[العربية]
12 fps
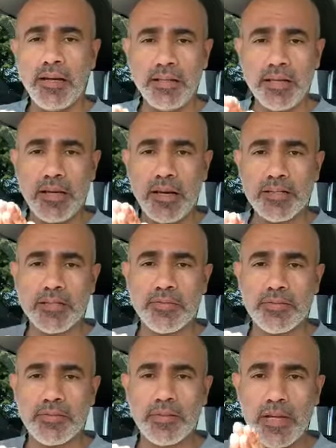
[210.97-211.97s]
انا
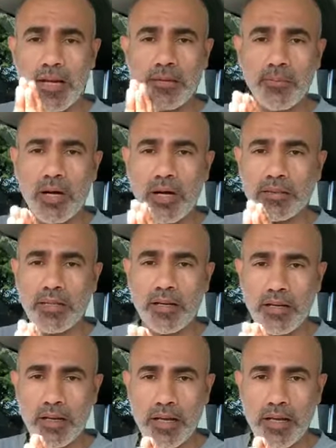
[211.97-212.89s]
اسف يعني ما اقدر